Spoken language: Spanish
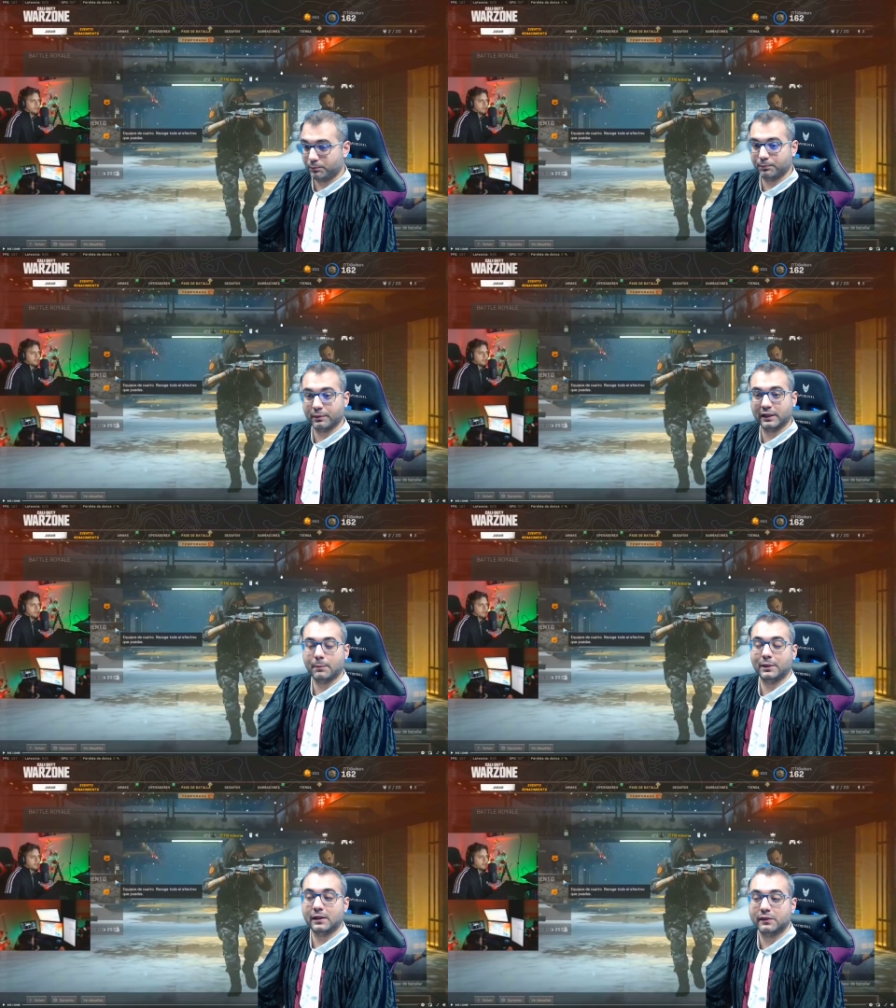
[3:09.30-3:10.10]
para
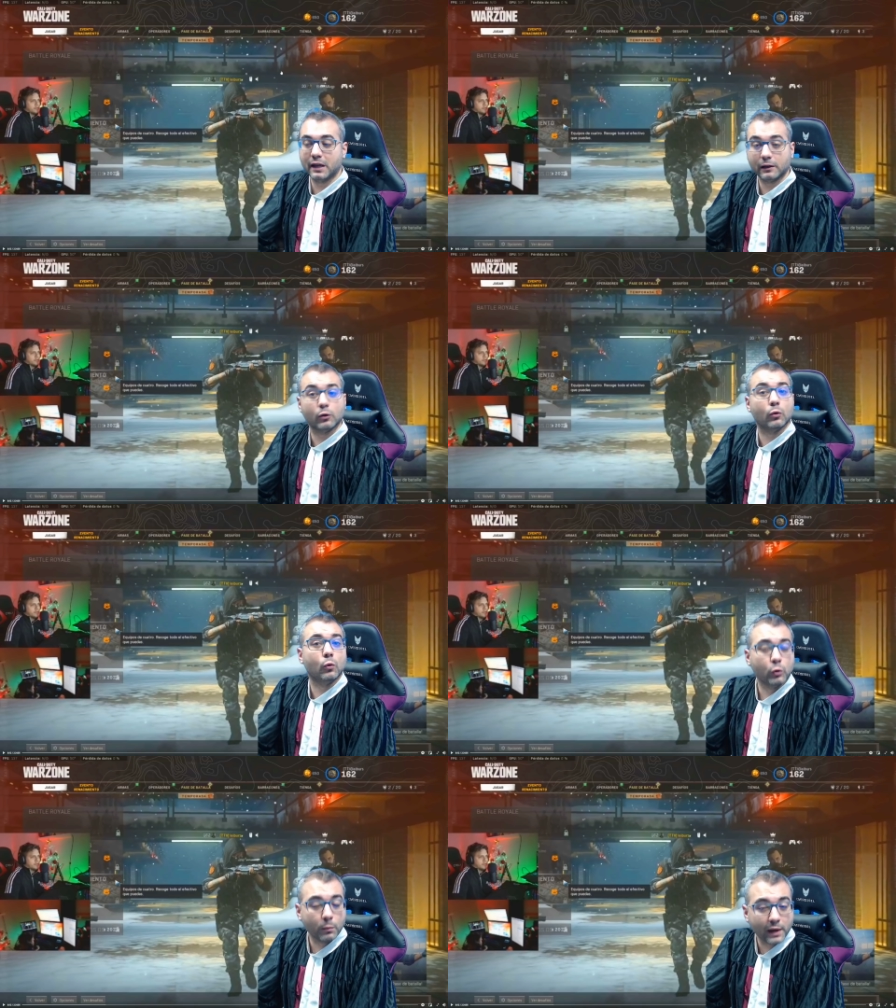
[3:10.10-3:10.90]
parecer
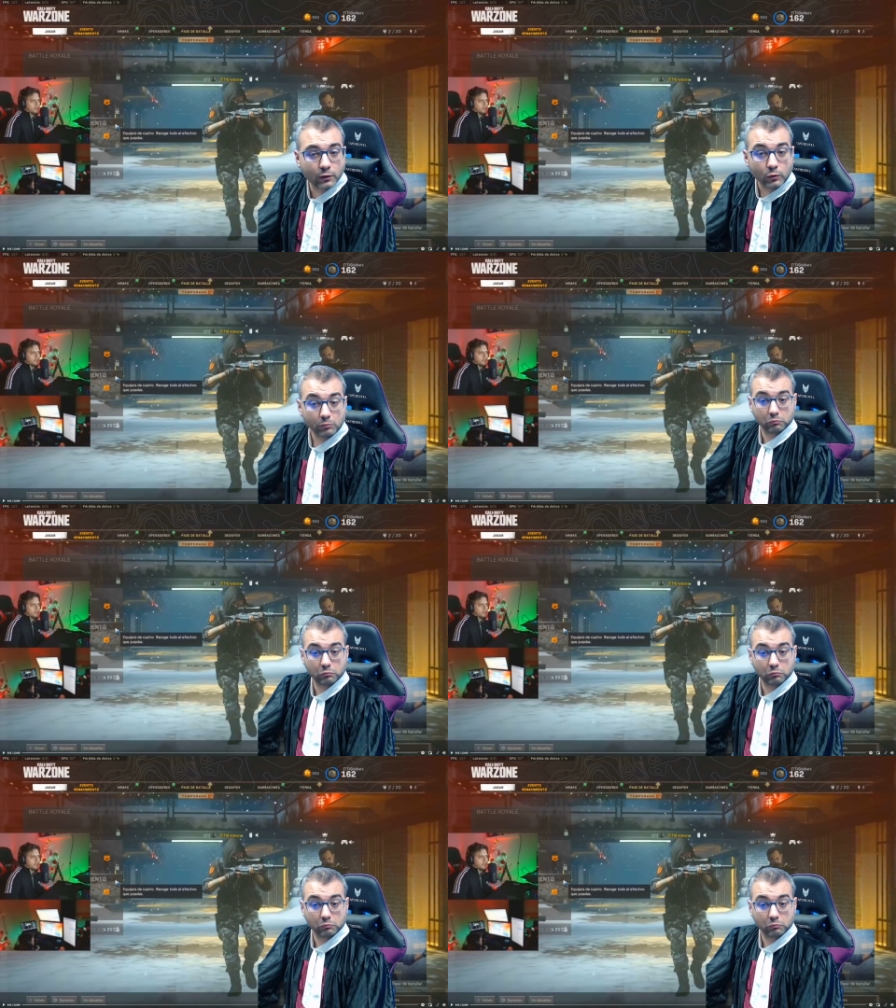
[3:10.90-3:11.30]
un humano.